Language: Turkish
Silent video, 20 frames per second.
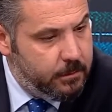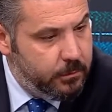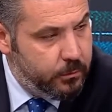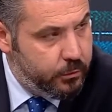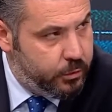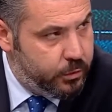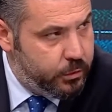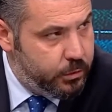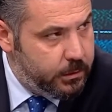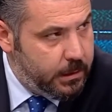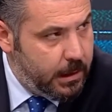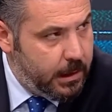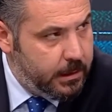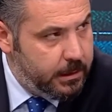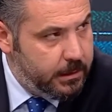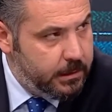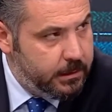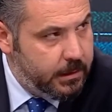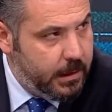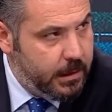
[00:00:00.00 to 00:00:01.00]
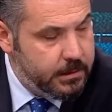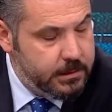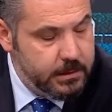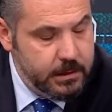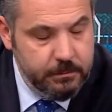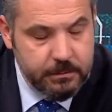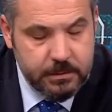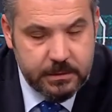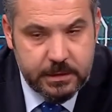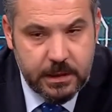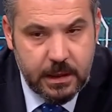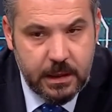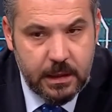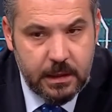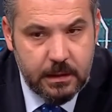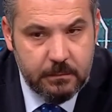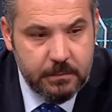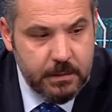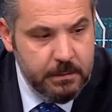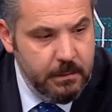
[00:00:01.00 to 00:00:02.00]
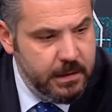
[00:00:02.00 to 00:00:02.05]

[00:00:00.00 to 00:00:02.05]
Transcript: Üç yerlinin tercih yapılacağı bir